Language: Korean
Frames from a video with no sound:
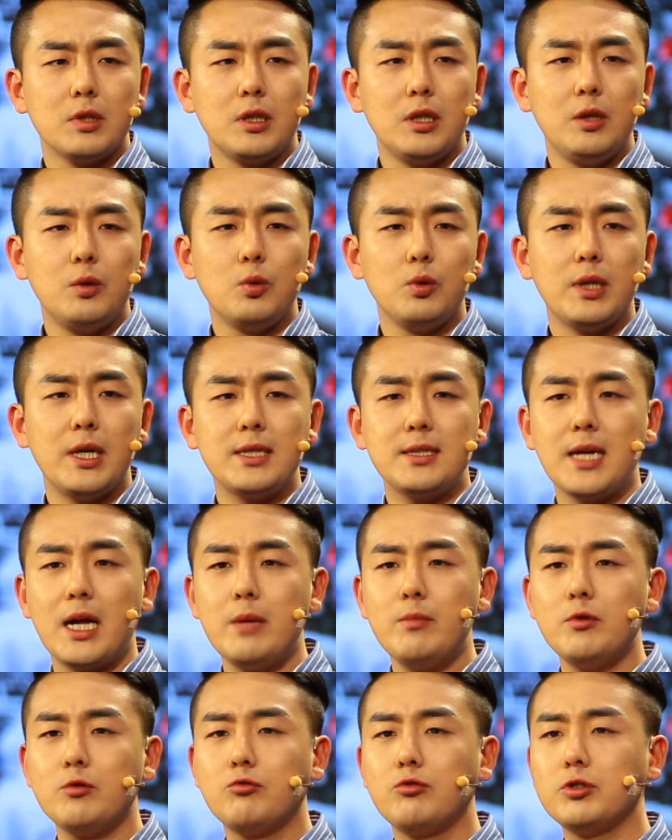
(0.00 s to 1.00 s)
그리고 내
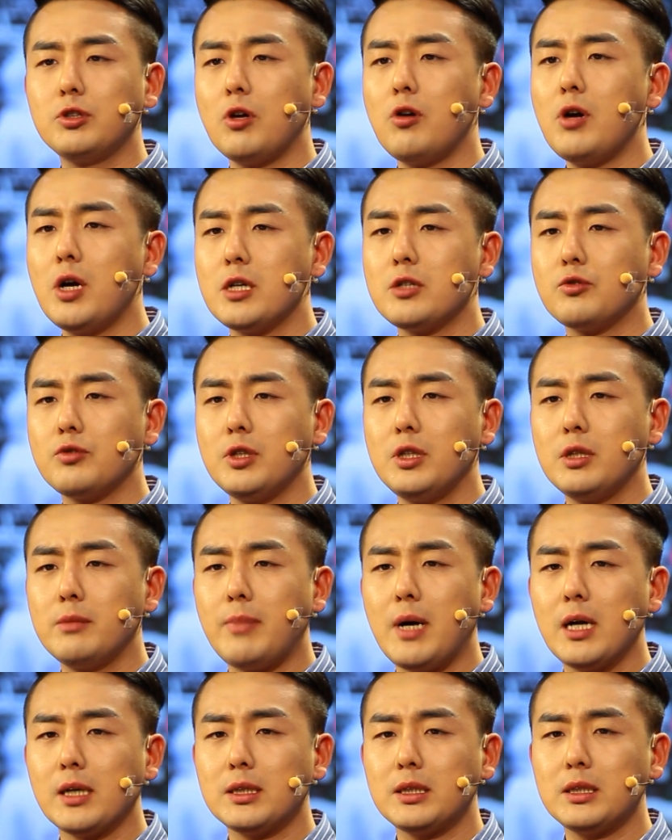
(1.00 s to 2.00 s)
삶을 구성할 수 있는
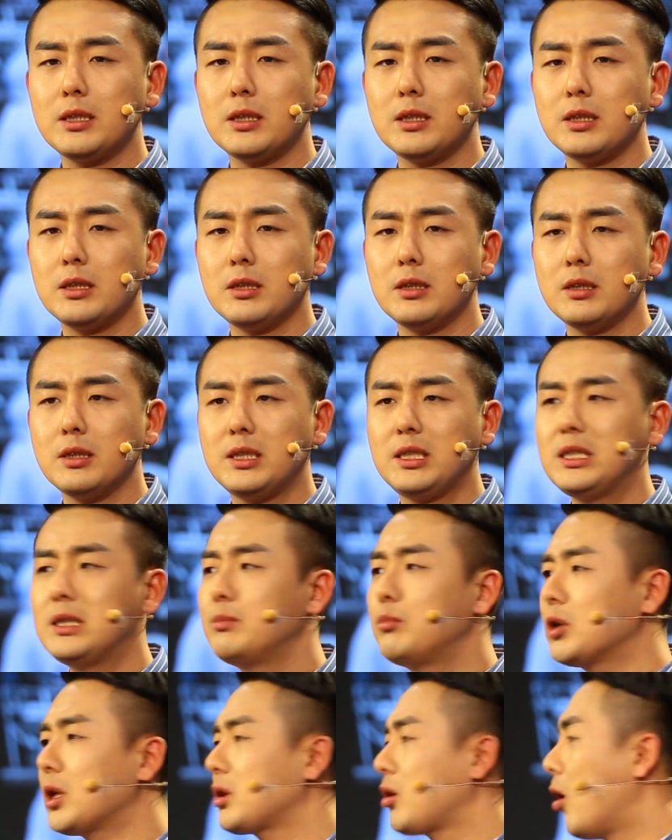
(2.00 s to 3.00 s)
방식은
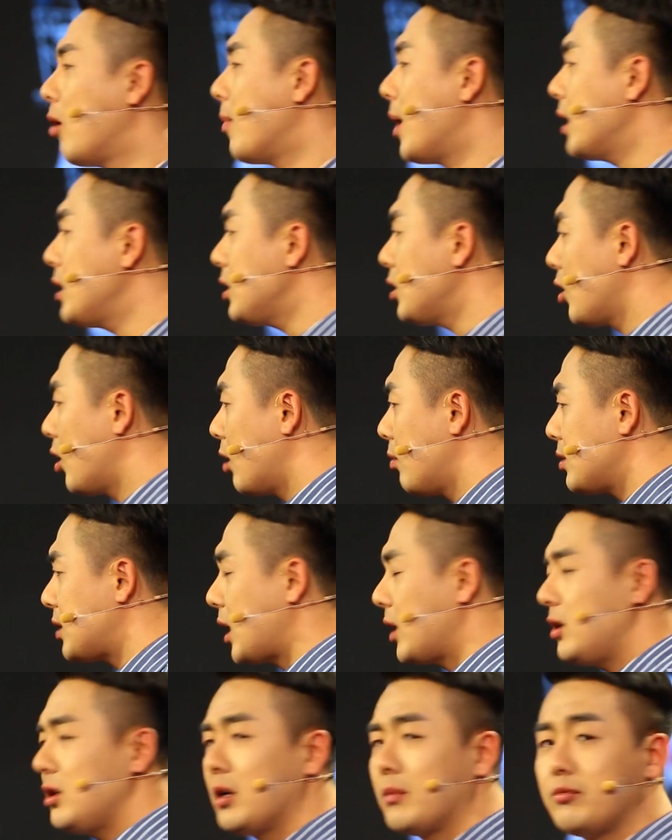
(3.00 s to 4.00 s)
지금보다 더 많은 경험을
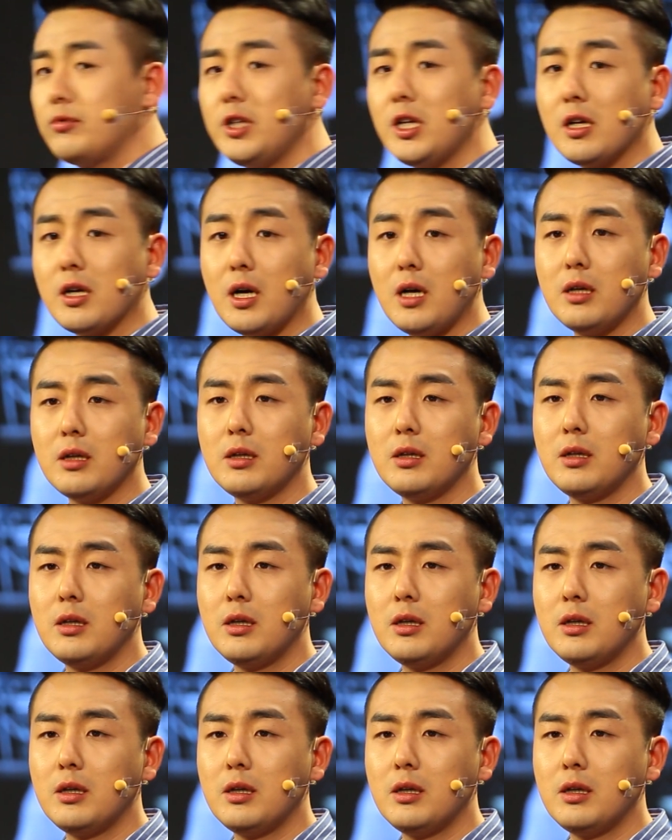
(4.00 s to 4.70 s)
쌓는 것 뿐일까?